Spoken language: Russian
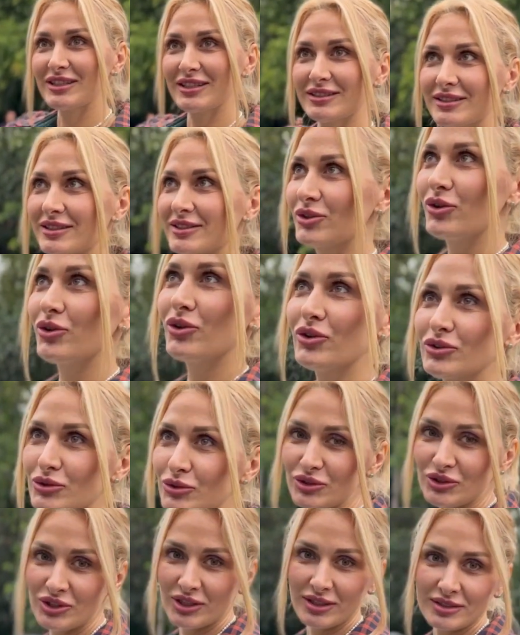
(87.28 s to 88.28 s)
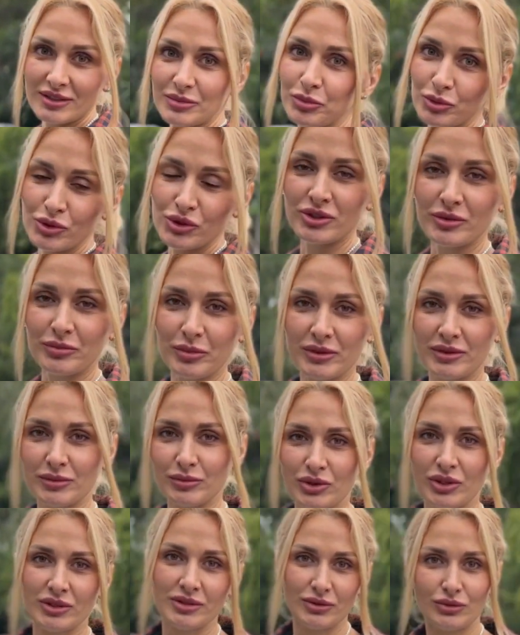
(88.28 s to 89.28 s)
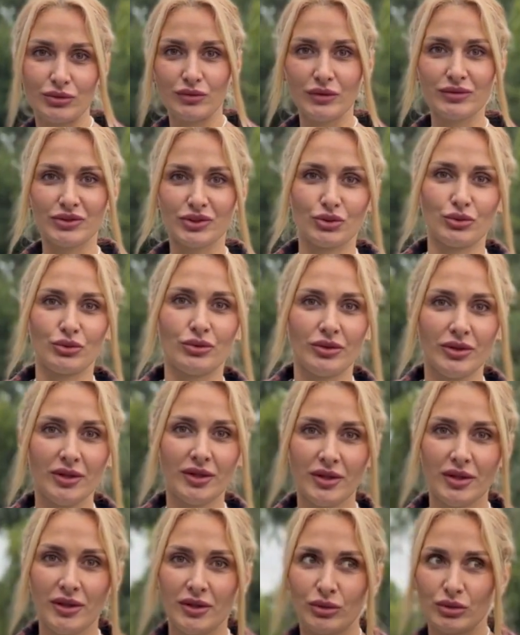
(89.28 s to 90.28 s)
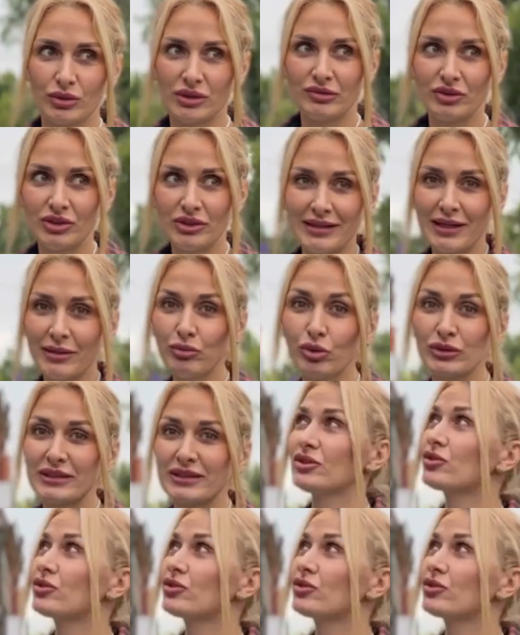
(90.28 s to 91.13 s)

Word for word: летник, но зонтики спущены, поэтому я делаю вывод, что он сегодня не работает,